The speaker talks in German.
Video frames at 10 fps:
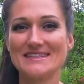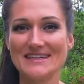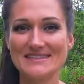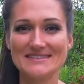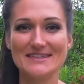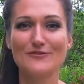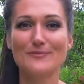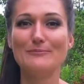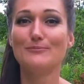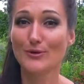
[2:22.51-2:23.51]
könnt ihr auf
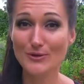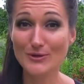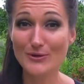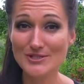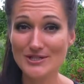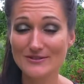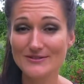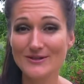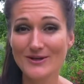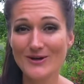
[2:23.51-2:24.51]
meinem Blog nachschauen.